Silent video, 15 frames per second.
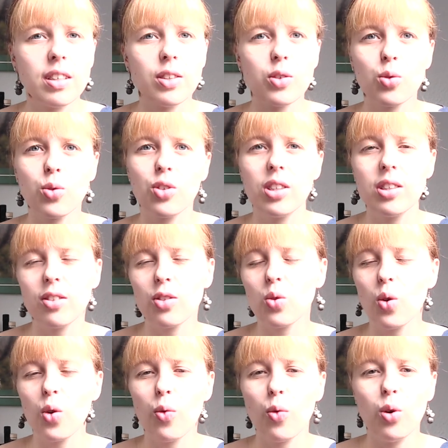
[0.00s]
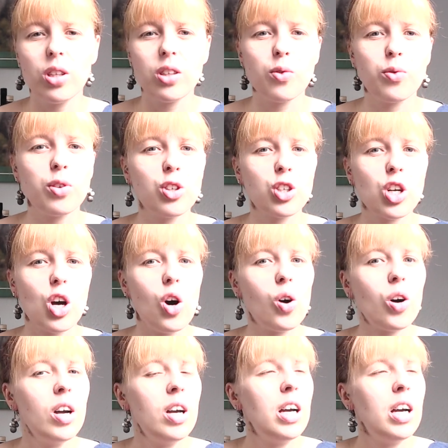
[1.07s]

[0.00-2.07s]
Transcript: so durch dieses ungewöhnliche Finish auch.